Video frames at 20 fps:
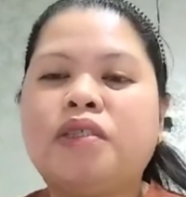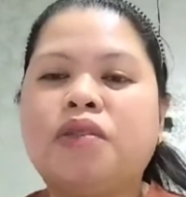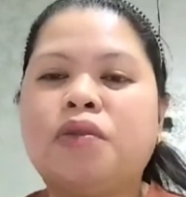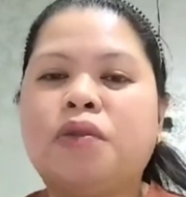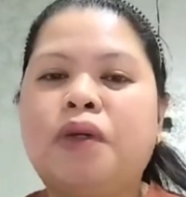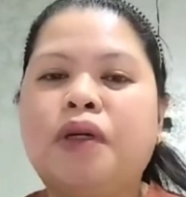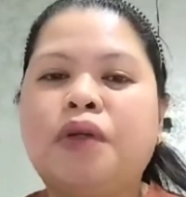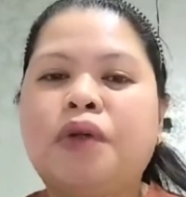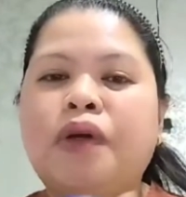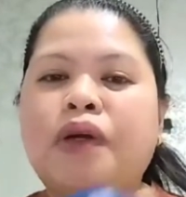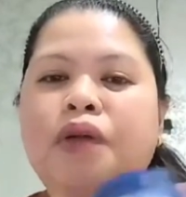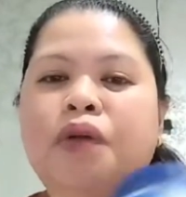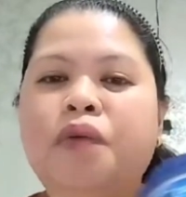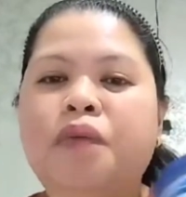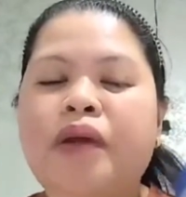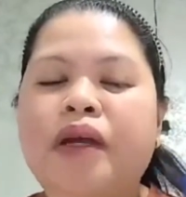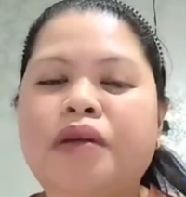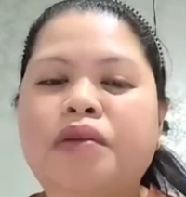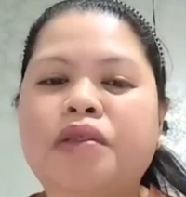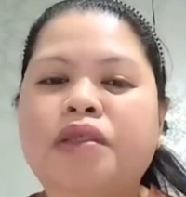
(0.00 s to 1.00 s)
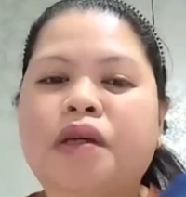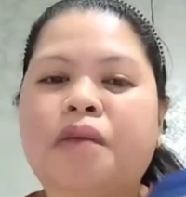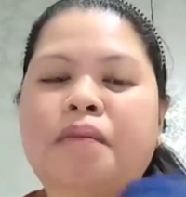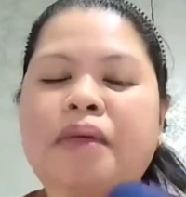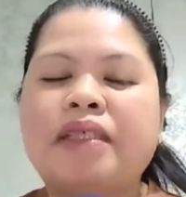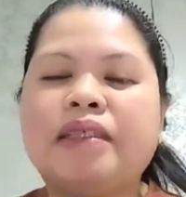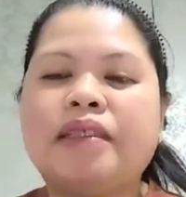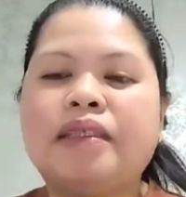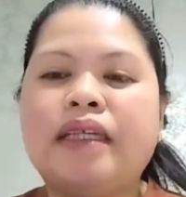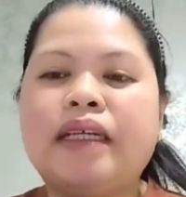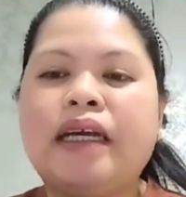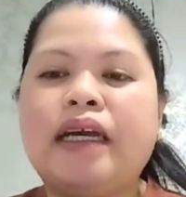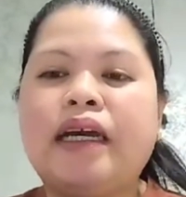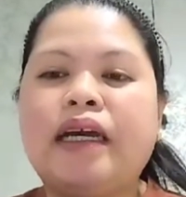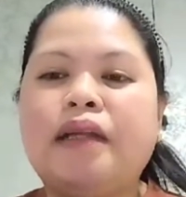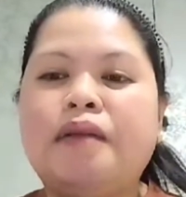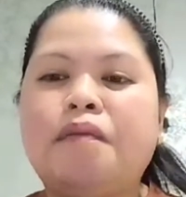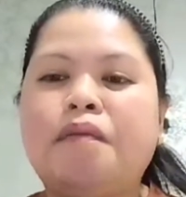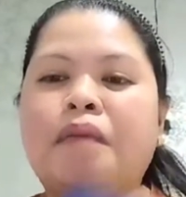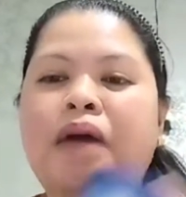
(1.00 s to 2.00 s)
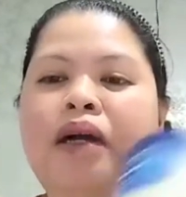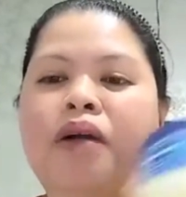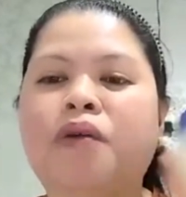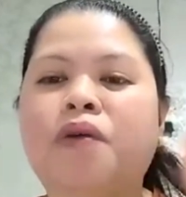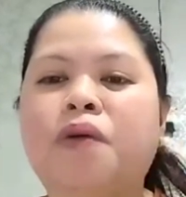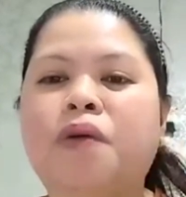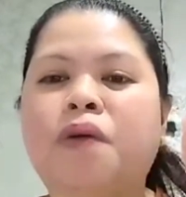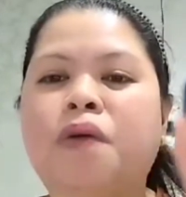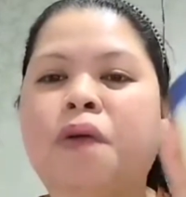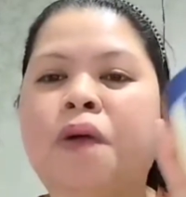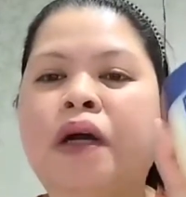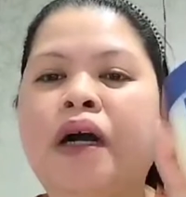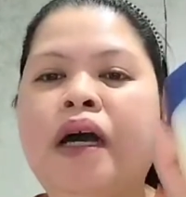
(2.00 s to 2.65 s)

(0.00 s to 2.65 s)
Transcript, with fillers: So, ano-ano meron sa mask na yan bago